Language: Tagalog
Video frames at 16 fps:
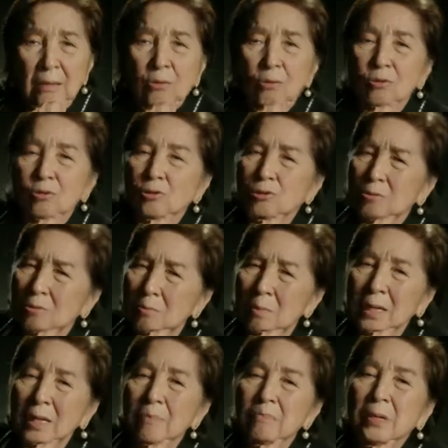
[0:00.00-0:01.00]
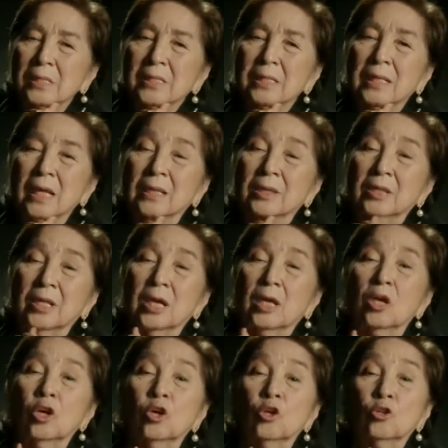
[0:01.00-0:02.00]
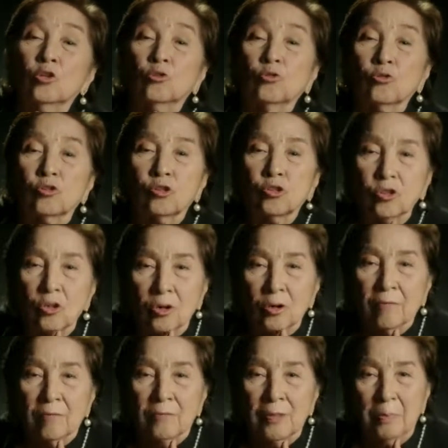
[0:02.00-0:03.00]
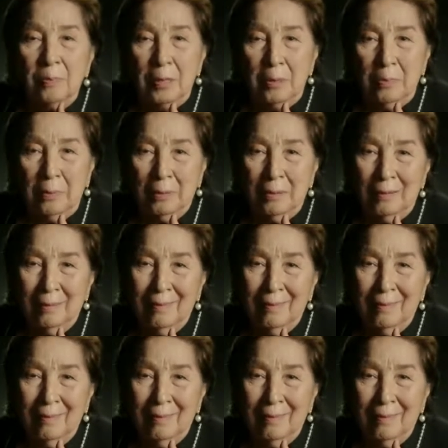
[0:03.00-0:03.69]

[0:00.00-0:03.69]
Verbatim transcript: gusto maging presidente to serve the people.